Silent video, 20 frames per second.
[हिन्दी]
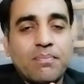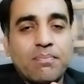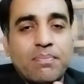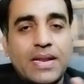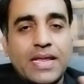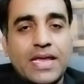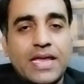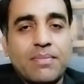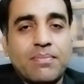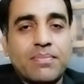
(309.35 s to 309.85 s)

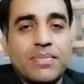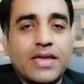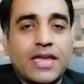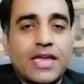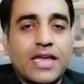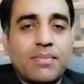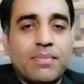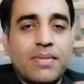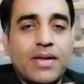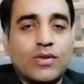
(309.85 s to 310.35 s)
ब्लेम
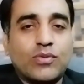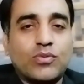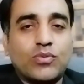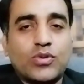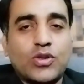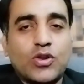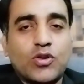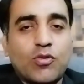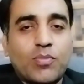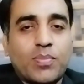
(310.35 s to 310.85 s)
गेम एक
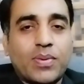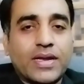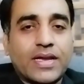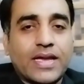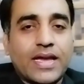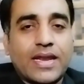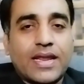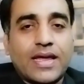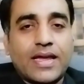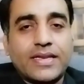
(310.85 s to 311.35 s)
दूसरे के ऊपर
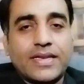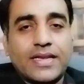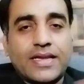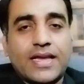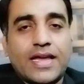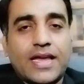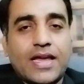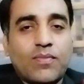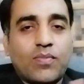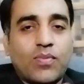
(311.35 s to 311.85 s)
कहना
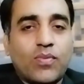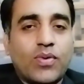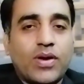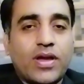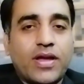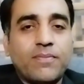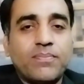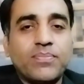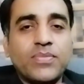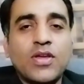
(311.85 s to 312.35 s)
ये है वो
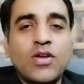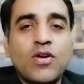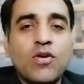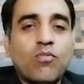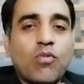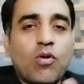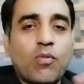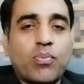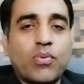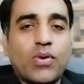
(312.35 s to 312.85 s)
है
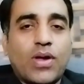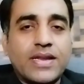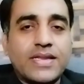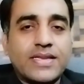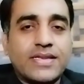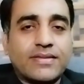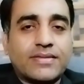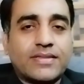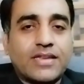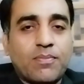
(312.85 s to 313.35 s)
वो पुरानी
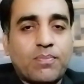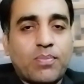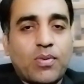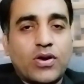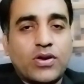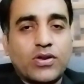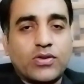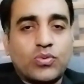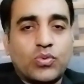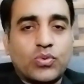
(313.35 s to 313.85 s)
जिस तरह
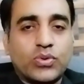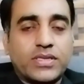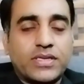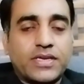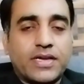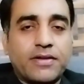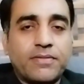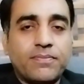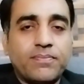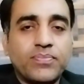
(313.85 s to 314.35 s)
पॉलिटिक्स
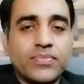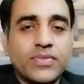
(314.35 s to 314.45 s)
होती है